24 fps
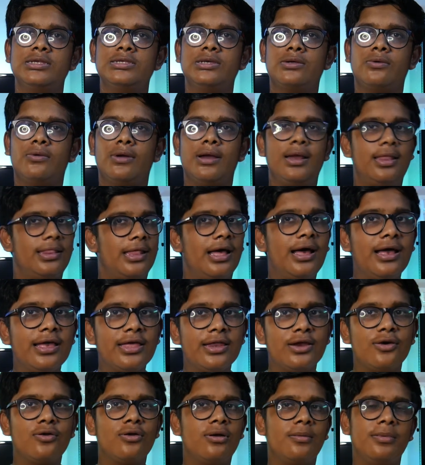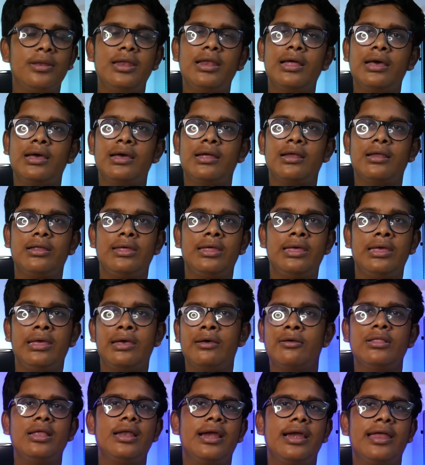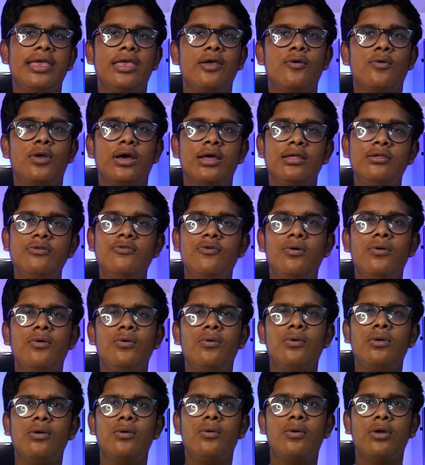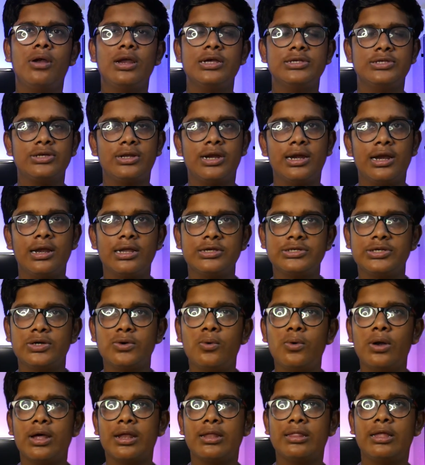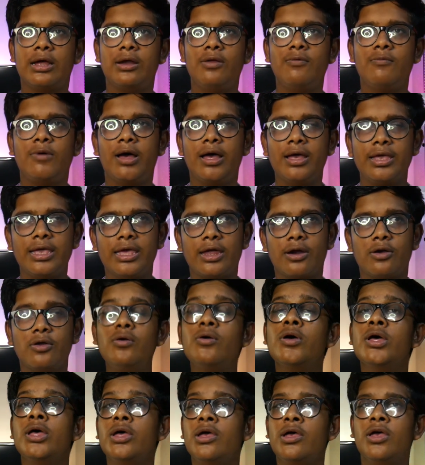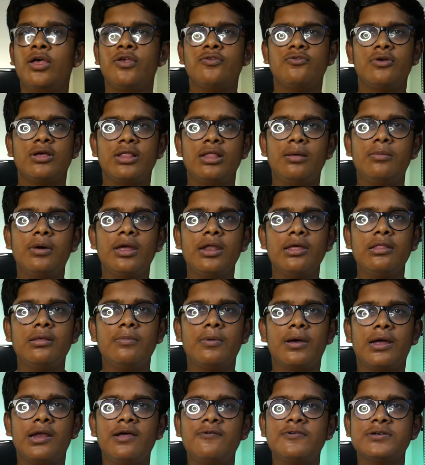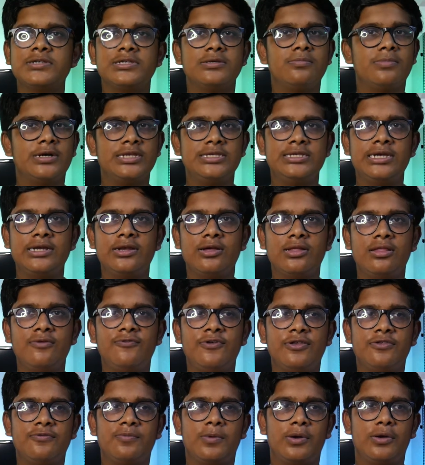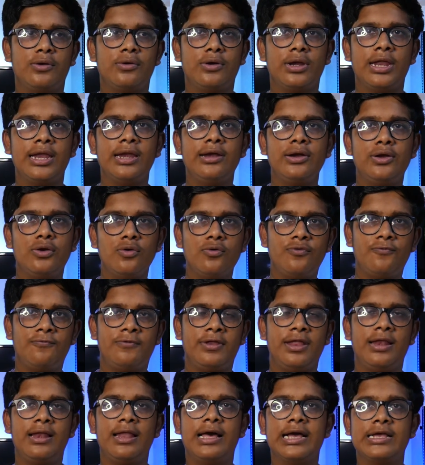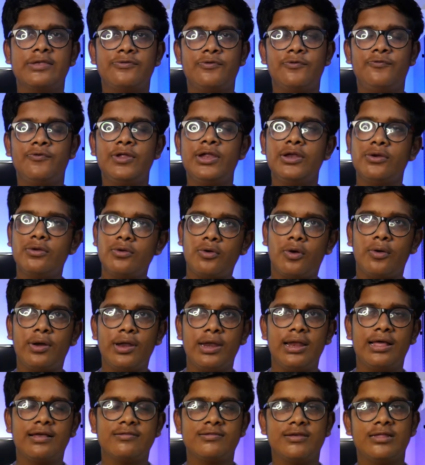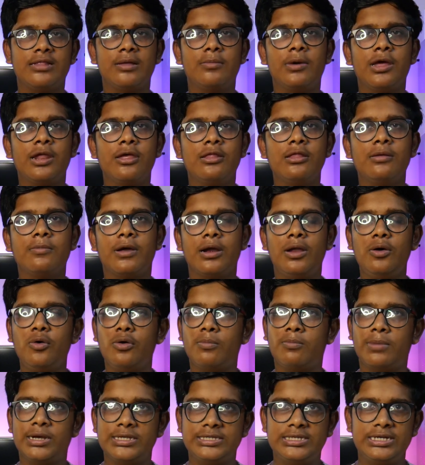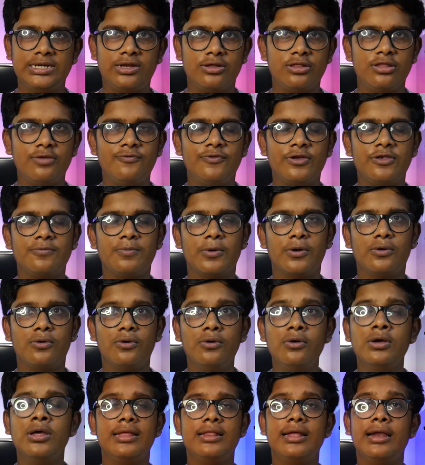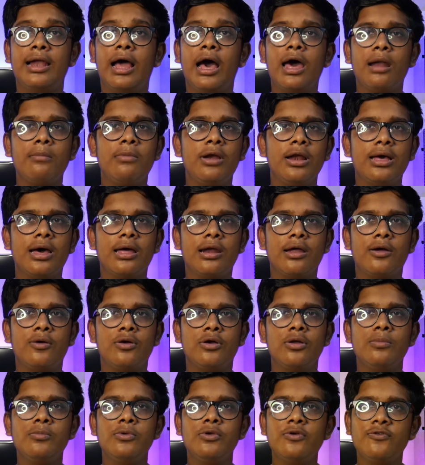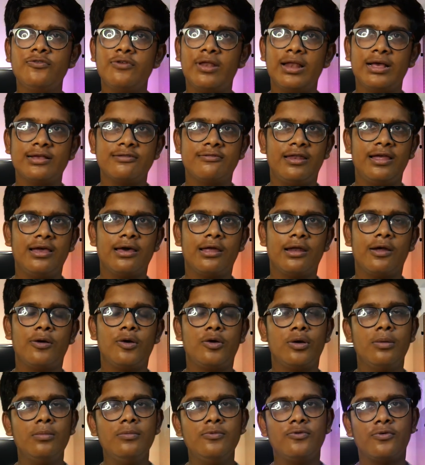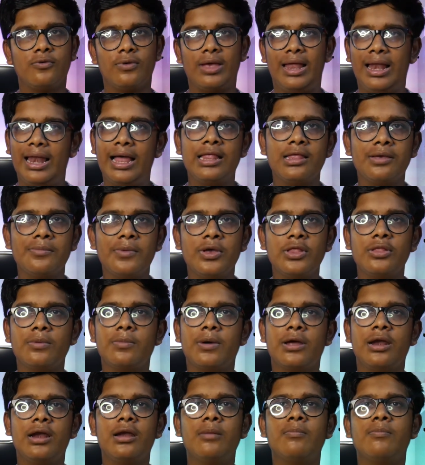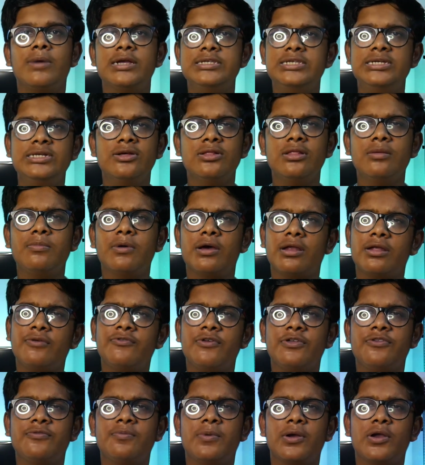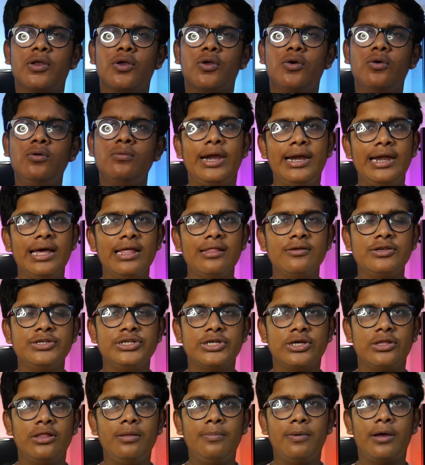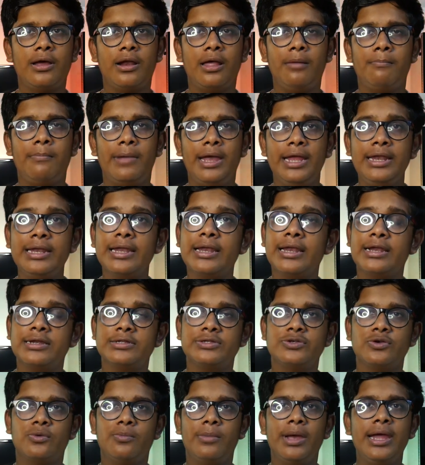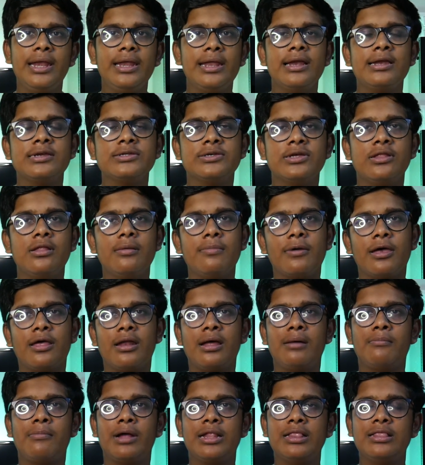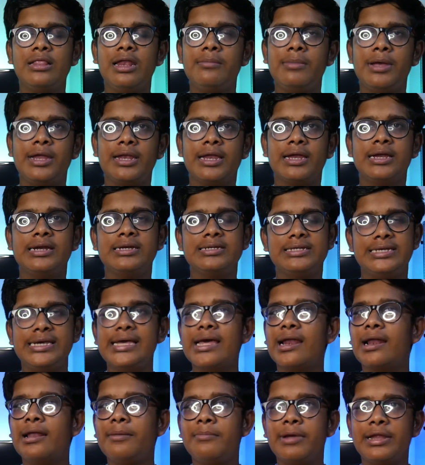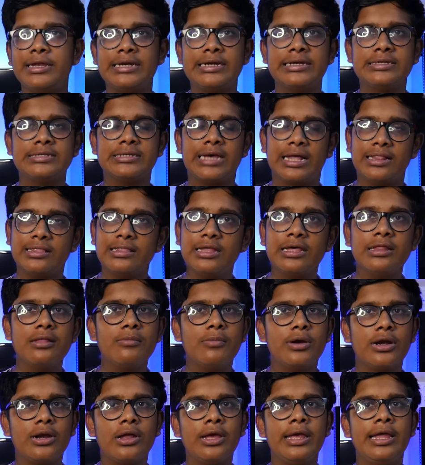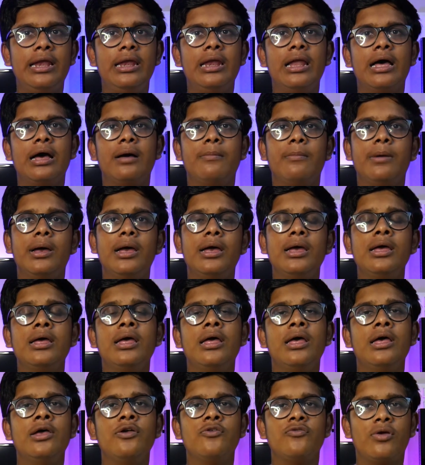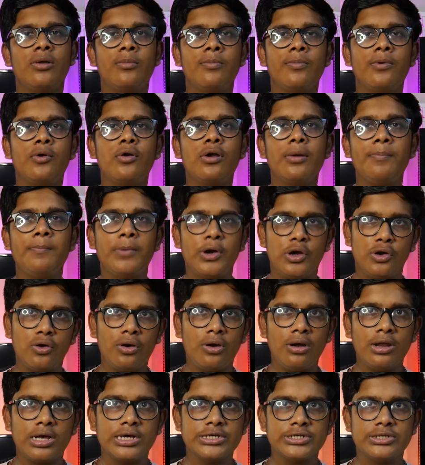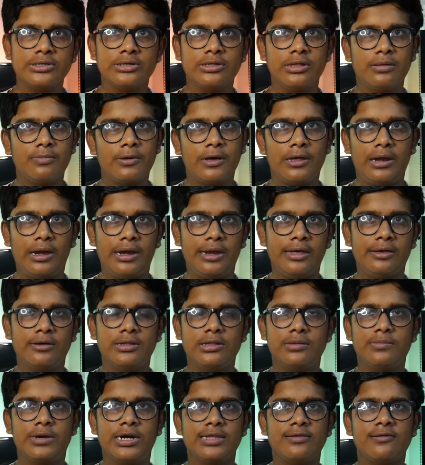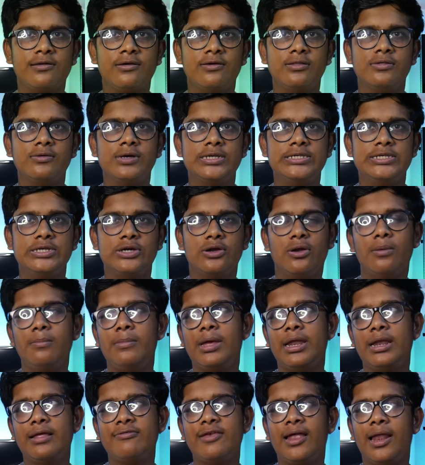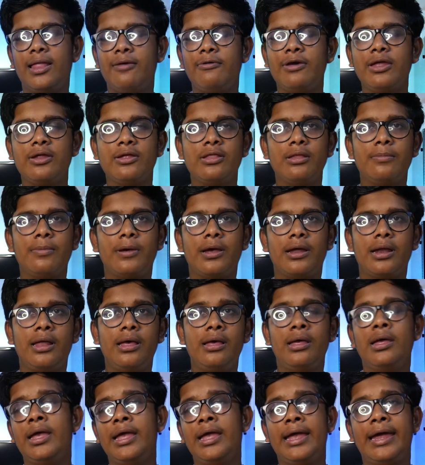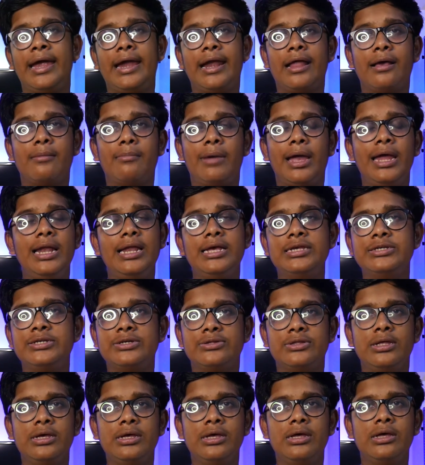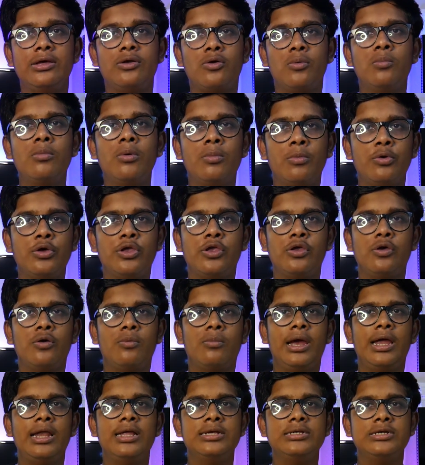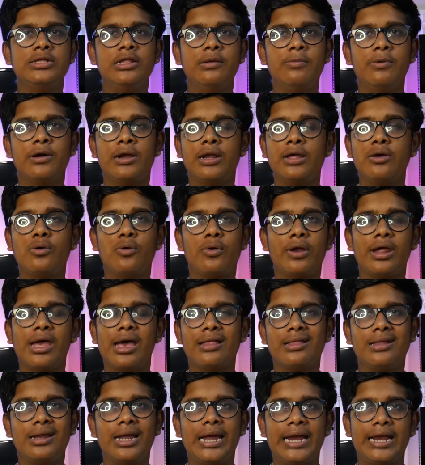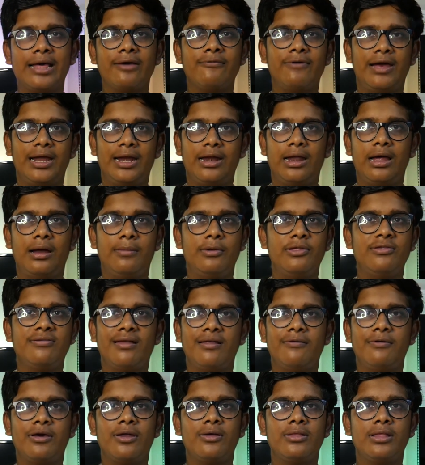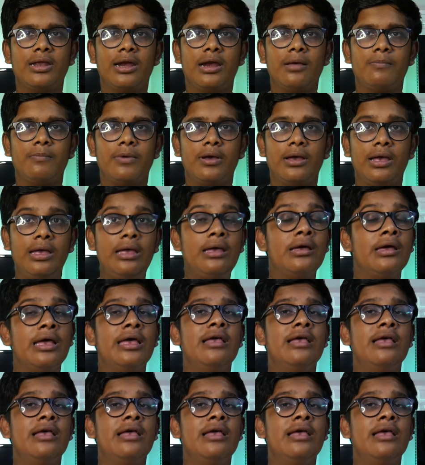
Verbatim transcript: லட்ச ரூபாவில் தான் இருக்கணும் அப்படின்னு நீங்கள் வந்து நினைக்கக்கூடாது இப்போ ஒரு ஒரு லட்சம் ரெண்டு லட்சம் கூட இருந்தாலும் வாங்கிடணும் ஸோ அந்த மாதிரி வந்து பார்த்தா ஃபஸ்ட் பட்ஜெட் வந்து ஃபிக்ஸ் பண்ணும் டென் டு ஃபிஃப்டீன் லேக்ஸ் ஃபிஃப்டின் டு டுவெண்ட்டி லேக்ஸ் அந்த மாதிரி வந்து பார்த்தா ஒரு பட்ஜெட் வந்து ஃபிக்ஸ் பண்ணும் இது நார்மல் கார் ஆகட்டும் யூஸ் லக்ஸரி கார் ஆகட்டும் ஸோ எல்லாத்துக்குமே வந்து பார்த்தா நம்ம பட்ஜெட் வந்து பார்த்தா ஃபிக்ஸ் பண்ணணும் ரெண்டாவது விஷயம் வந்து பார்த்தா மெயின்டெனன்ஸ் ஸோ மெயின்டெனன்ஸ் வந்து பார்த்தா மந்த்லி மெயின்டெனன்ஸ் இயர்லி மெயின்டெனன்ஸ் அந்த இது மட்டும் இல்லாமல் ஸோ நம்ம போடுற பெட்ரோல் காஸ்ட்டையும் வந்து பார்த்தீங்கன்னா நீங்கள் வந்து மனசில் வந்து வச்சுக்கணும் ஏன்னா சில பேர் வந்து பார்த்தீங்கன்னா எனக்கு மைலேஜ் வந்து ரொம்ப முக்கியம் மைலேஜ் வந்து பார்த்தீங்கன்னா குறையாதுன்னா எனக்கு வேண்டாம் அப்படின்னு சில பேர் வந்து நினைப்பாங்க